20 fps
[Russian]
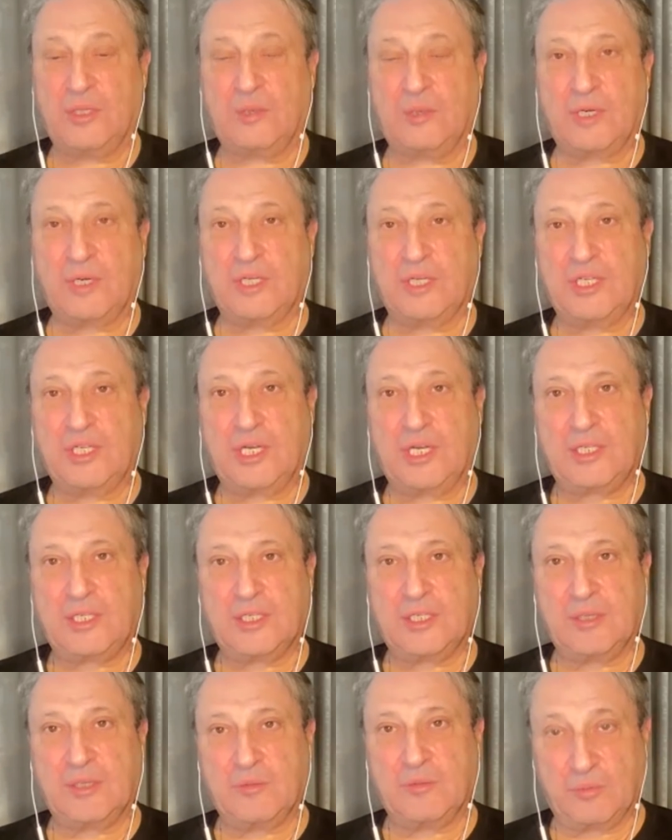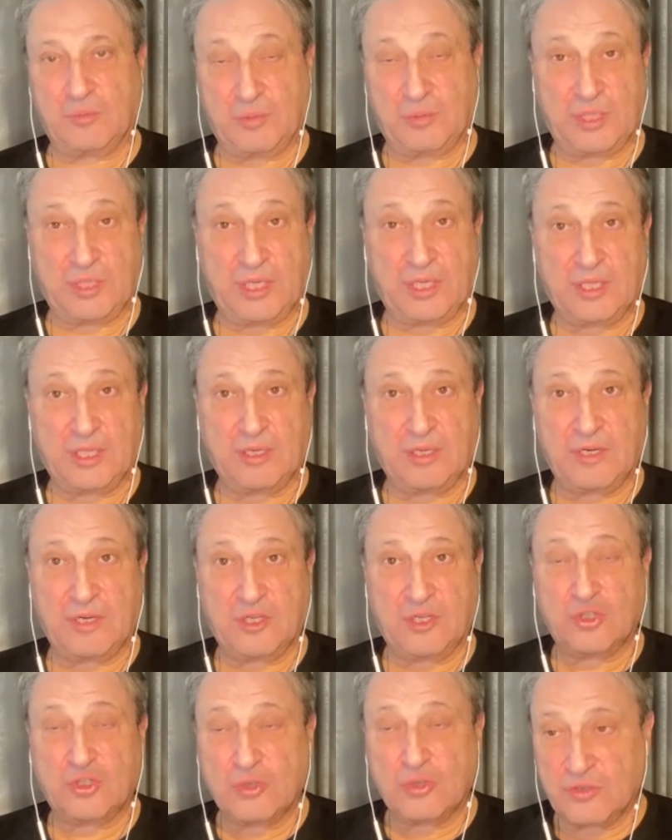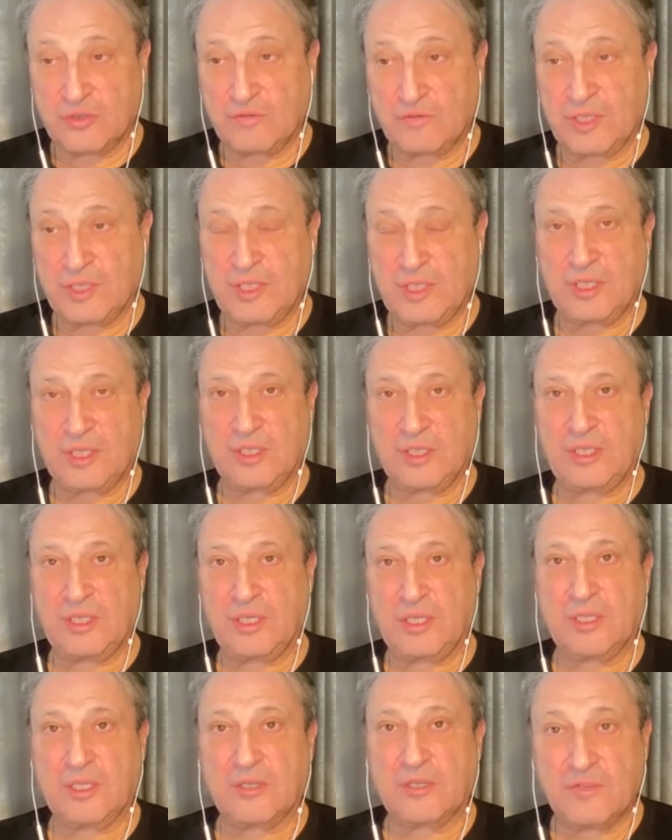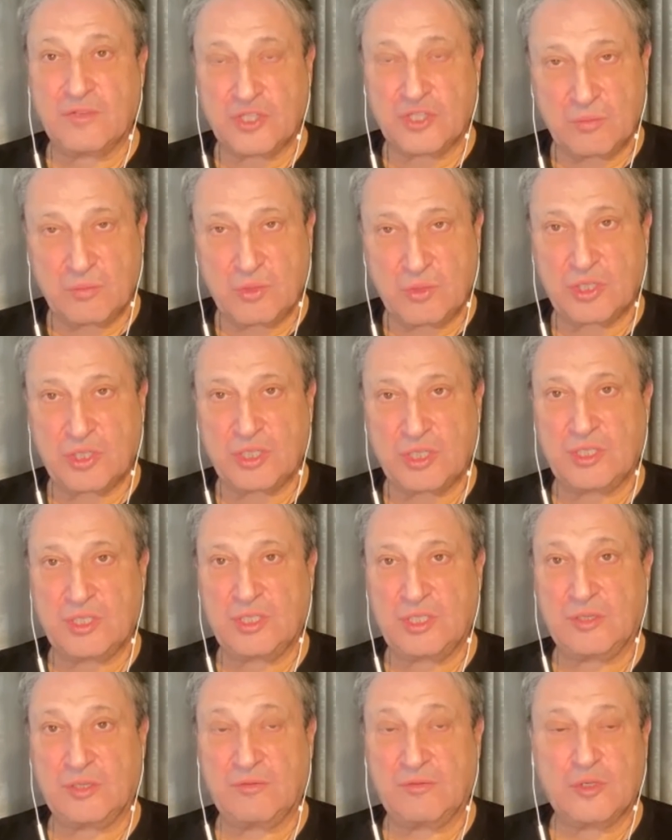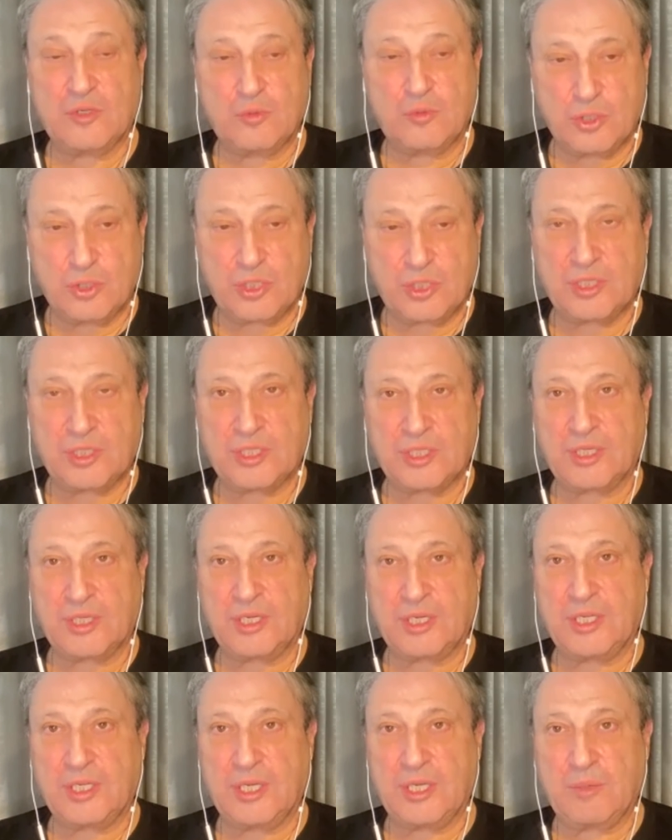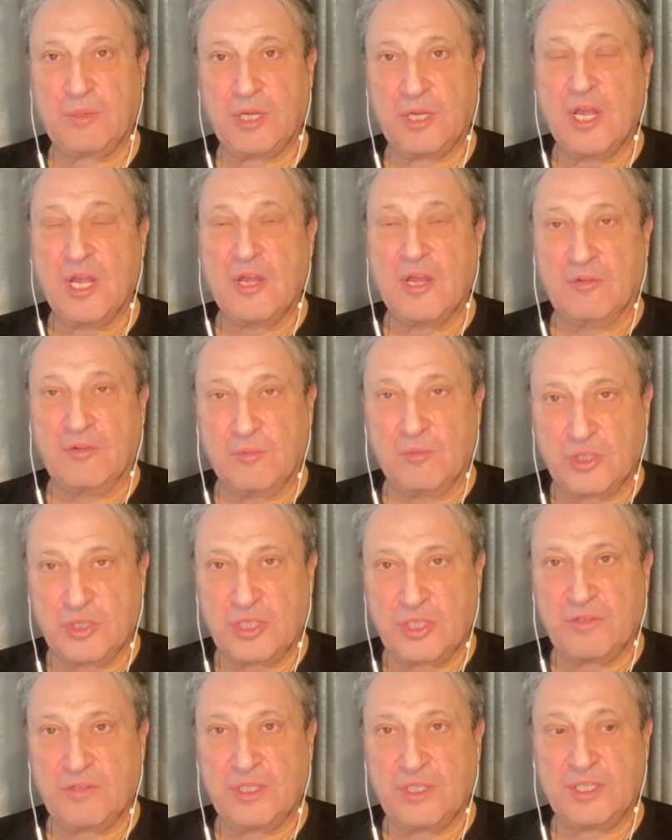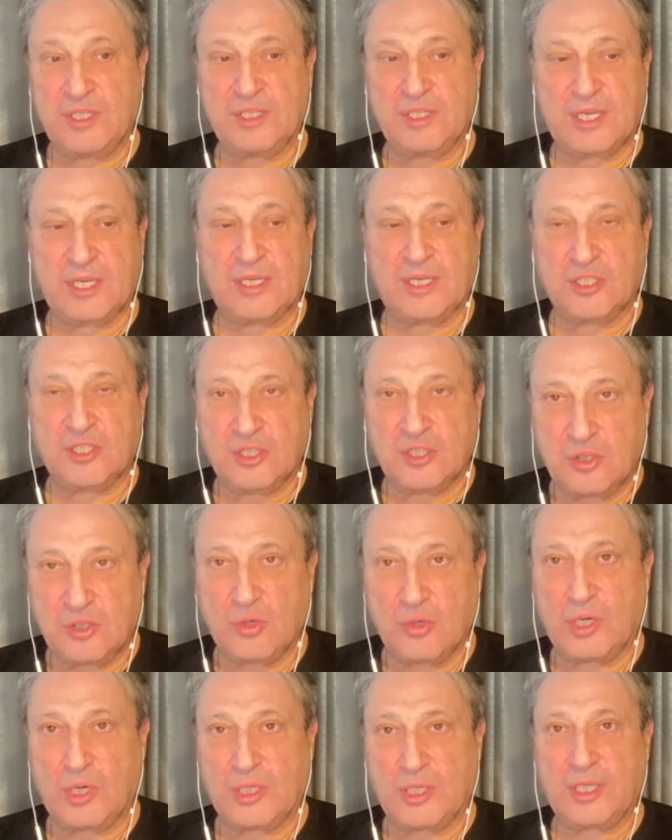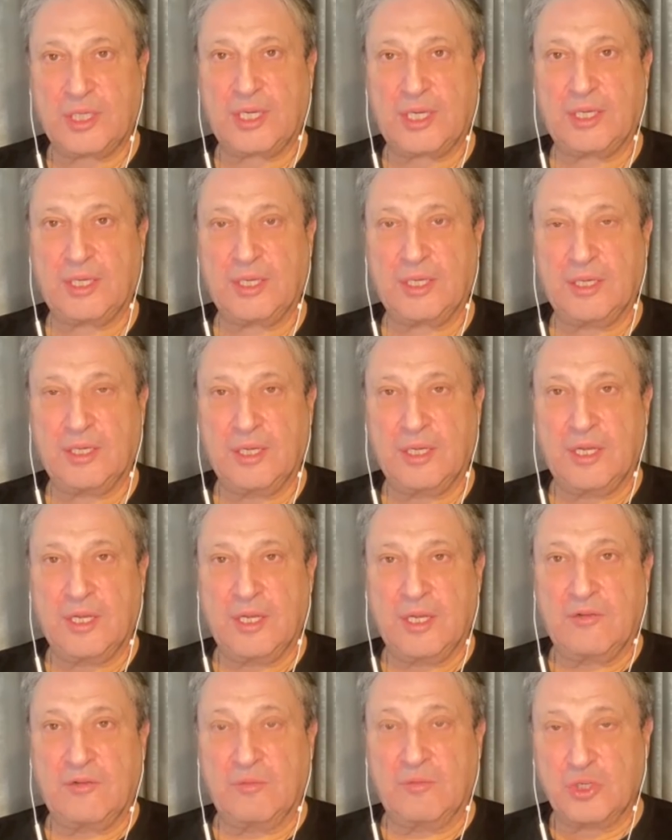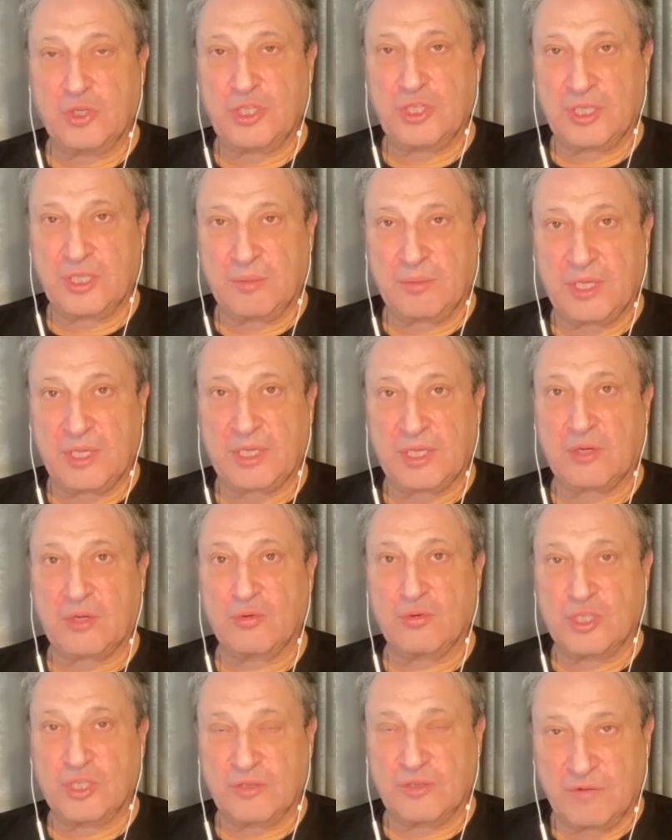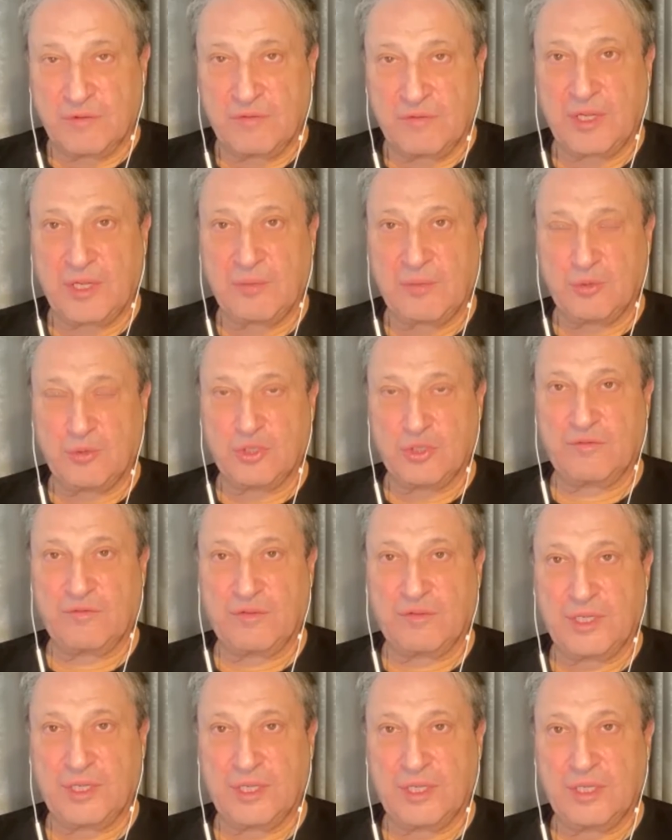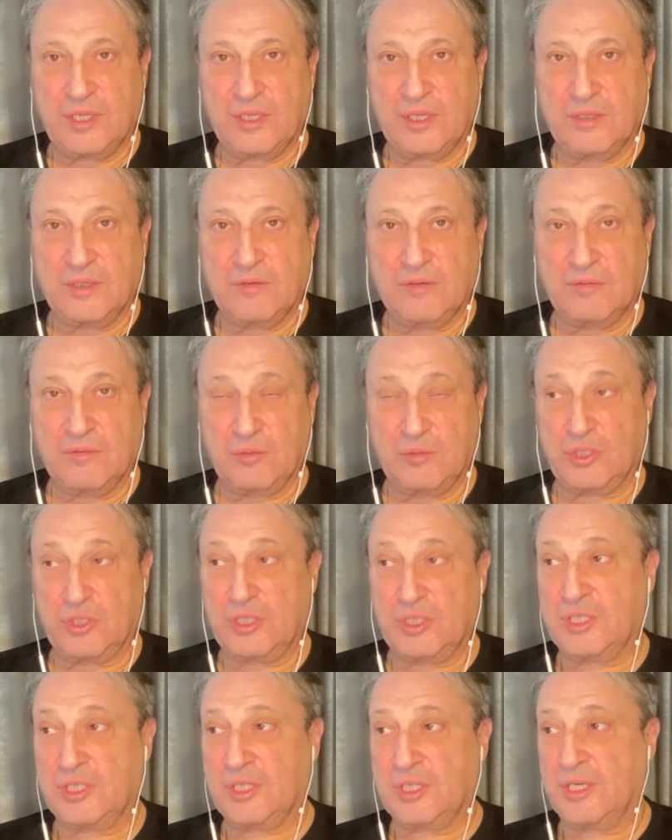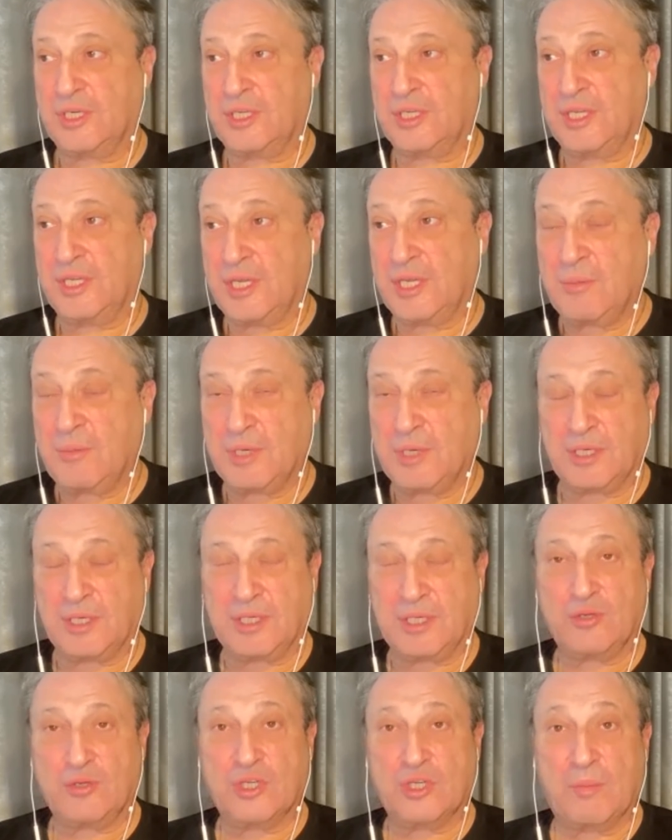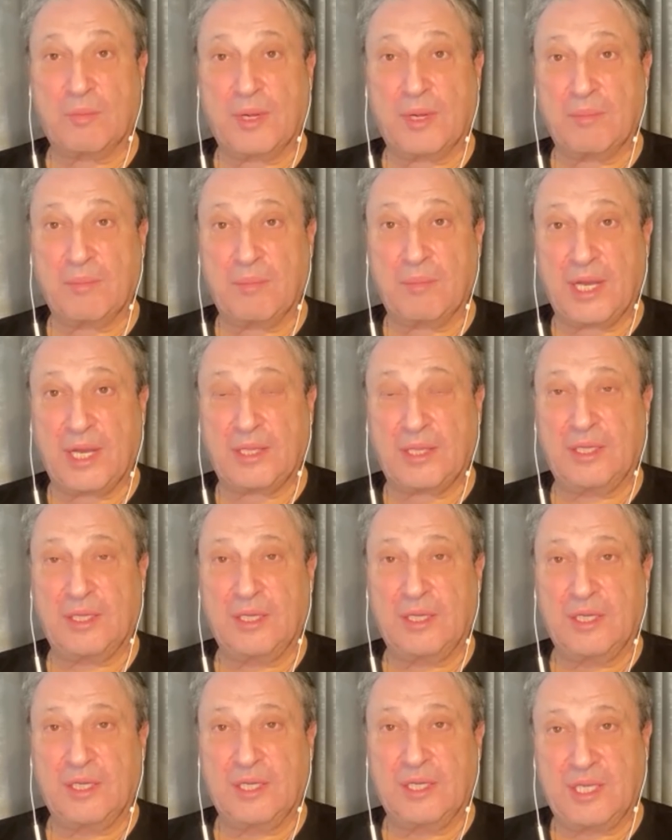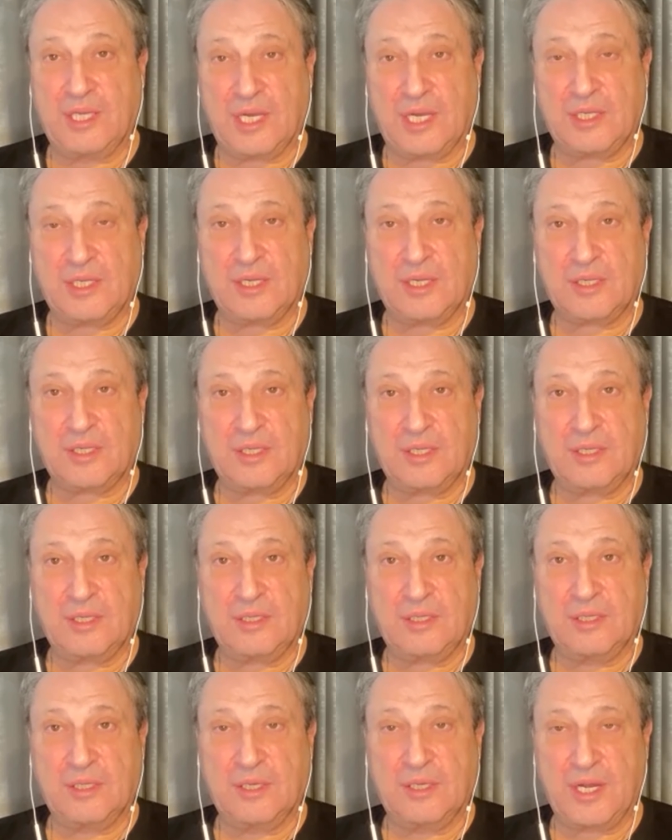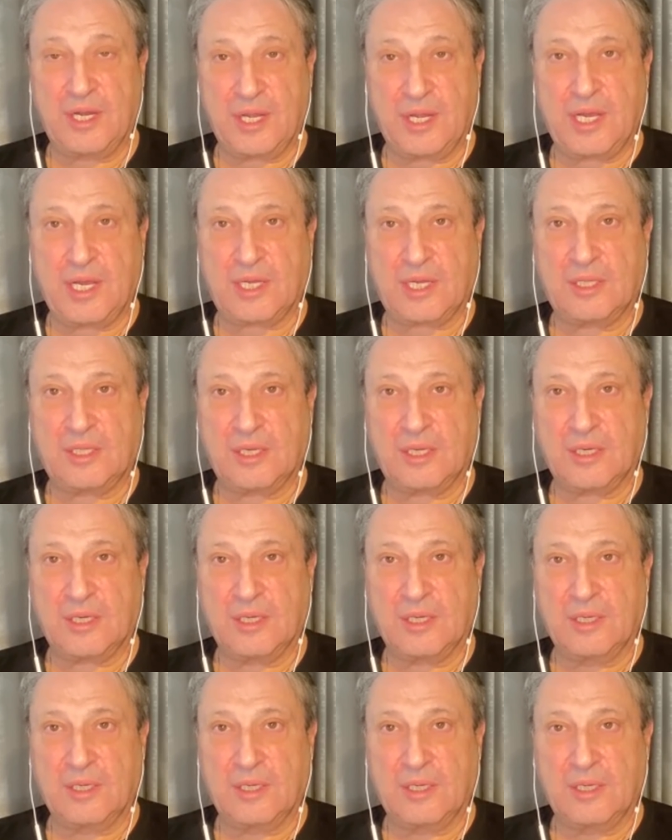он обращается к нему, он постоянно говорит, что же вы не делаете это? Вы же можете сделать, вы же можете закрыть небо, вы можете внести санкции до атаки, вы можете нам дать оружие во время уже войны. Вы можете закрыть небо, когда уже бомбят ядерные реакторы.